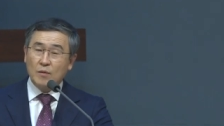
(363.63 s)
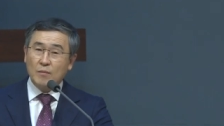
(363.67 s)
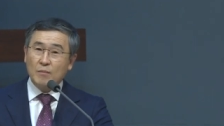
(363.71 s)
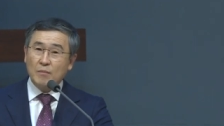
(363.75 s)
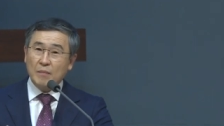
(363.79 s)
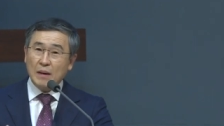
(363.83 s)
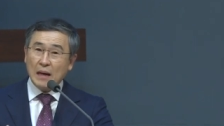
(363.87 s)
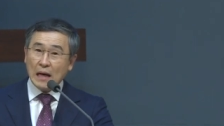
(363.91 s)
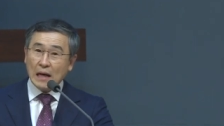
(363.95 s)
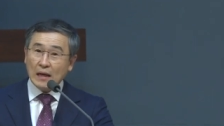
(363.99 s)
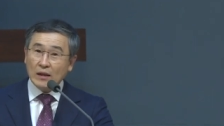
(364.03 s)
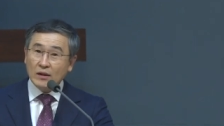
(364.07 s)

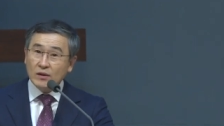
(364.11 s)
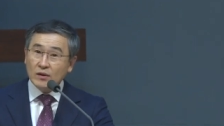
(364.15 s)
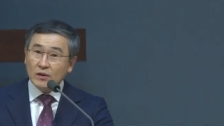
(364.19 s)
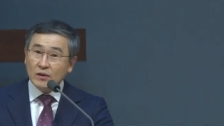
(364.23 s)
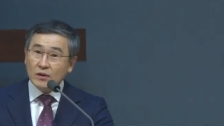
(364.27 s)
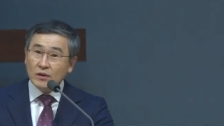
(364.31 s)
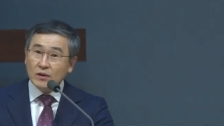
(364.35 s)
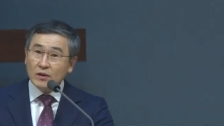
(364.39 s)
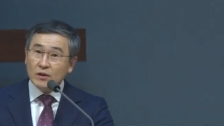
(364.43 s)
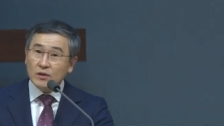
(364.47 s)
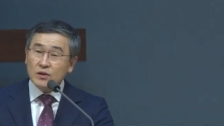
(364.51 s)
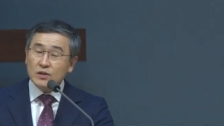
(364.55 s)

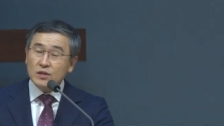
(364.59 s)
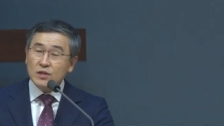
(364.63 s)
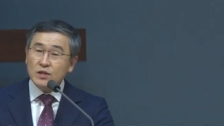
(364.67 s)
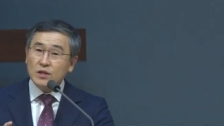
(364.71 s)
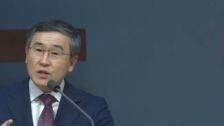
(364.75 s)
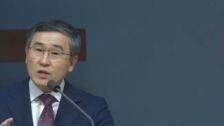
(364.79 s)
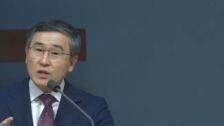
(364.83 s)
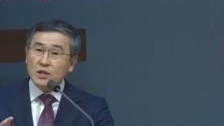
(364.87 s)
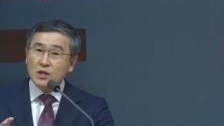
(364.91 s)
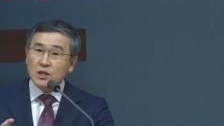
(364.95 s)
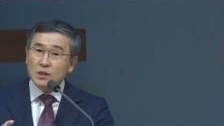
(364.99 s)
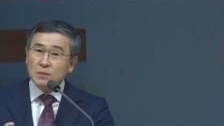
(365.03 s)

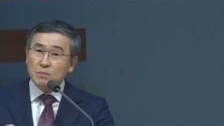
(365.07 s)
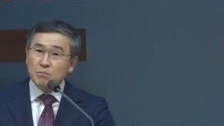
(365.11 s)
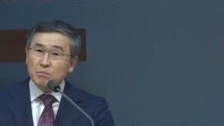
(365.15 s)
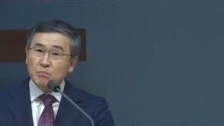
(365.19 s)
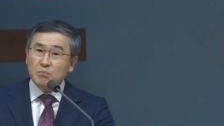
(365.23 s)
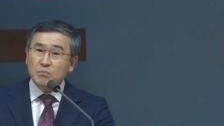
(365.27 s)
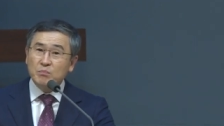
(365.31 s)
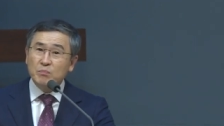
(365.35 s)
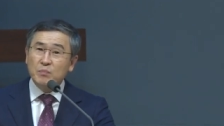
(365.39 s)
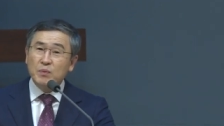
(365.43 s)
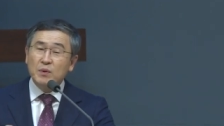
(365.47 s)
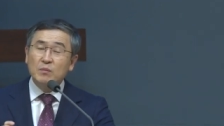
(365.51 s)
반드시
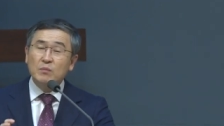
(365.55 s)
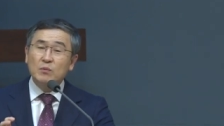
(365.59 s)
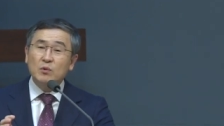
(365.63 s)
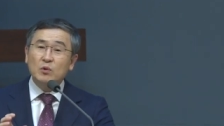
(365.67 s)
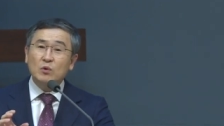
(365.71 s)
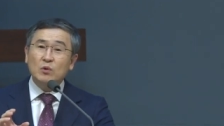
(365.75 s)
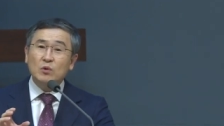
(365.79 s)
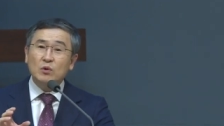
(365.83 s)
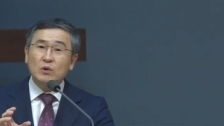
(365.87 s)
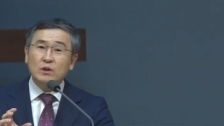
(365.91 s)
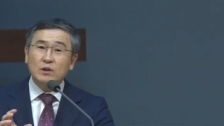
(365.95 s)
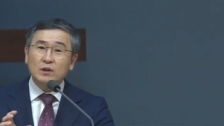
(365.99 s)

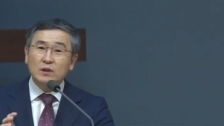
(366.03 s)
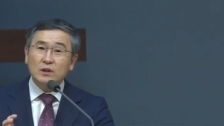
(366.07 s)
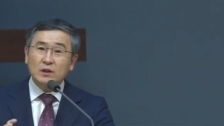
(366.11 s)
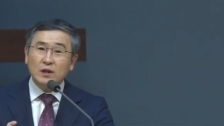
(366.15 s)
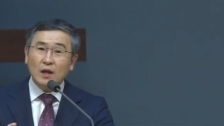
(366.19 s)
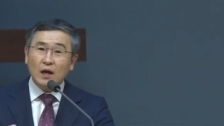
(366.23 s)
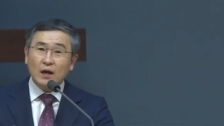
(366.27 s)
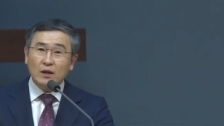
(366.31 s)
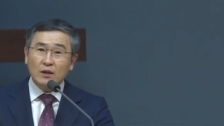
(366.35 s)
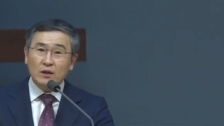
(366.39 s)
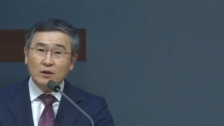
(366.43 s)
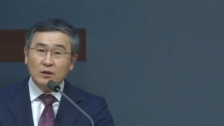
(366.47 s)
기쁨으로 그
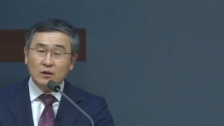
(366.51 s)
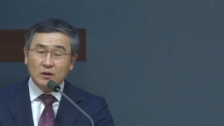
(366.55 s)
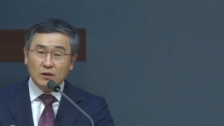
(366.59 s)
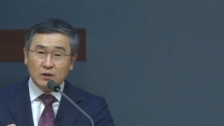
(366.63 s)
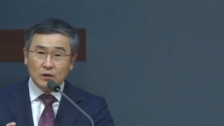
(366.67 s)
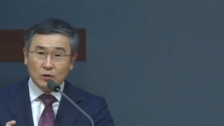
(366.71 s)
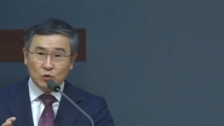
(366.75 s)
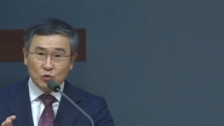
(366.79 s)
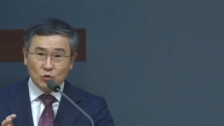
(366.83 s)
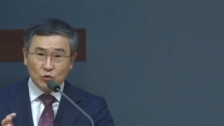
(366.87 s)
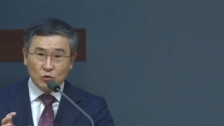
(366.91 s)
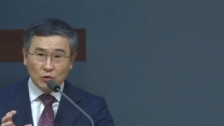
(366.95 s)
단을
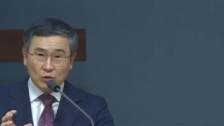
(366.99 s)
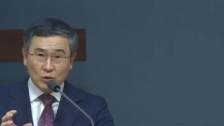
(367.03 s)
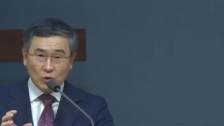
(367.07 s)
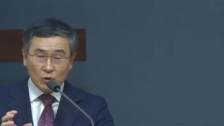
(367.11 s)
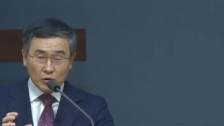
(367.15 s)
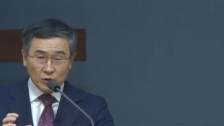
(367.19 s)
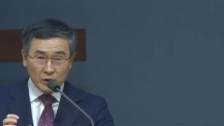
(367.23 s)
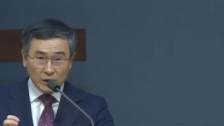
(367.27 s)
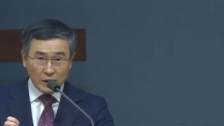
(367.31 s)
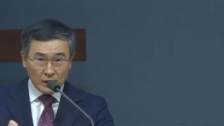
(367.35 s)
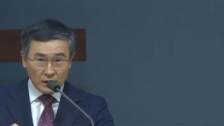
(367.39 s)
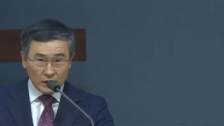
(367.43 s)
거두어
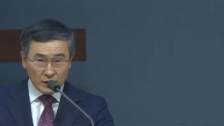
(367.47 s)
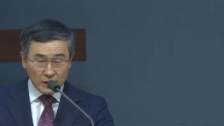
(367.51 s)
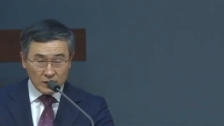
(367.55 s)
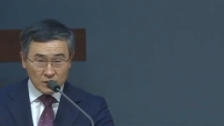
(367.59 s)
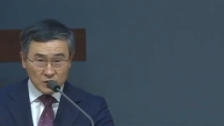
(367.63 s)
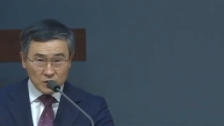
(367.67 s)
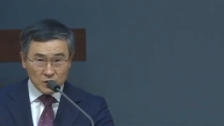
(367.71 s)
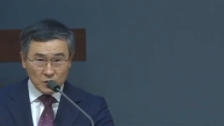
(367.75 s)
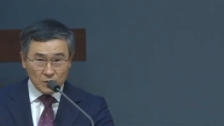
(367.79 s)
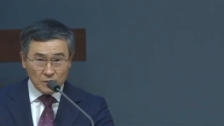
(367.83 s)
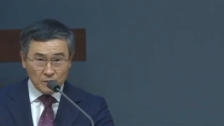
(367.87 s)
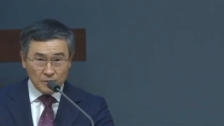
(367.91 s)
온다
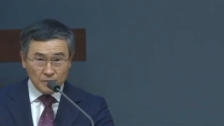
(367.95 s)
그랬죠.